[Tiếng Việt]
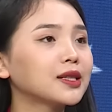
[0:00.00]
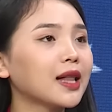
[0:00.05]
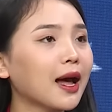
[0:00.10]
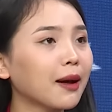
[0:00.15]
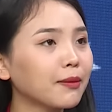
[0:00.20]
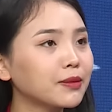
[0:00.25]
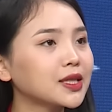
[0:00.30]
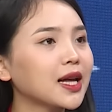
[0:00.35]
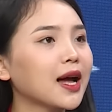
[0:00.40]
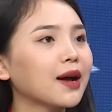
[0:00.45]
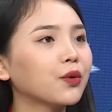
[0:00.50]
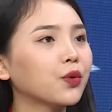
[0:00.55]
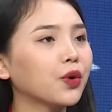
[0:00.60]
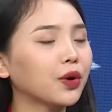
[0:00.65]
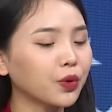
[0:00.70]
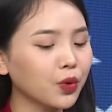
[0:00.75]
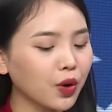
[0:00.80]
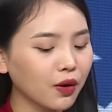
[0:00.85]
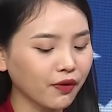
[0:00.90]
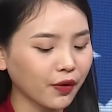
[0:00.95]
tham gia
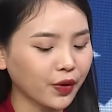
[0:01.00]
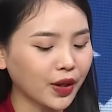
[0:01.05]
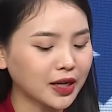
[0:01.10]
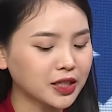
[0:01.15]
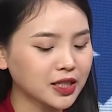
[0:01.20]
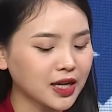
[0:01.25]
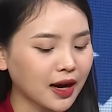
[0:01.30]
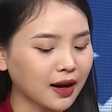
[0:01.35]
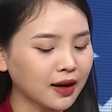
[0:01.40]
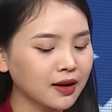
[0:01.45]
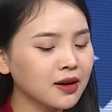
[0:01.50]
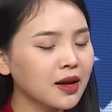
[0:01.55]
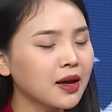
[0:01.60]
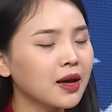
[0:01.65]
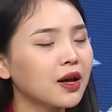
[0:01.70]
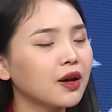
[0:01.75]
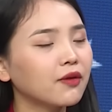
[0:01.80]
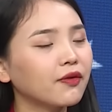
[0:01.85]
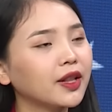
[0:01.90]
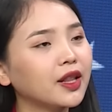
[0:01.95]
cuộc đua vào Nhà Trắng.
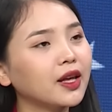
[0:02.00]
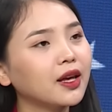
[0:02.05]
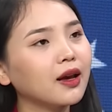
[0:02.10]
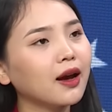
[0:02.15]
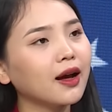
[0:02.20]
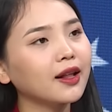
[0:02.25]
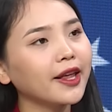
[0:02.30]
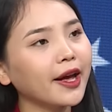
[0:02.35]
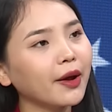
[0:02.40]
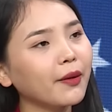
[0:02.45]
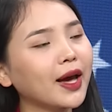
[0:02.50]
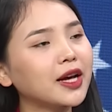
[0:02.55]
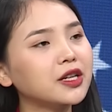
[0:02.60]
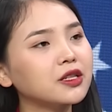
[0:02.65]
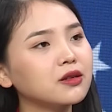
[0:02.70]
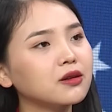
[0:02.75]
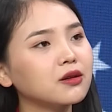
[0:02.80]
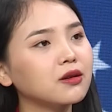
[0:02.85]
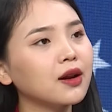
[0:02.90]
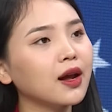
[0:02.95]
Vậy thì ờ, theo đại
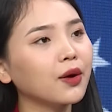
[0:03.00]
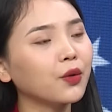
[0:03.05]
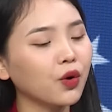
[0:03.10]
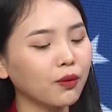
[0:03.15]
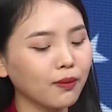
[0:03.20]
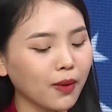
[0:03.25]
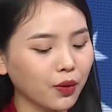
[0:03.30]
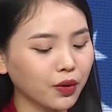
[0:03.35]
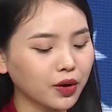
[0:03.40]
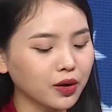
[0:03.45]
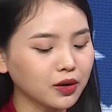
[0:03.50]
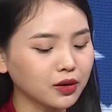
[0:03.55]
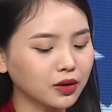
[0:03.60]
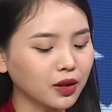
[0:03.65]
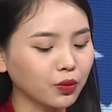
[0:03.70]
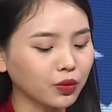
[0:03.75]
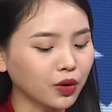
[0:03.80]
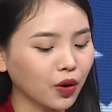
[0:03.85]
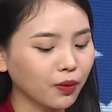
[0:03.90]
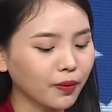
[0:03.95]
sứ là cuộc bầu cử Tổng thống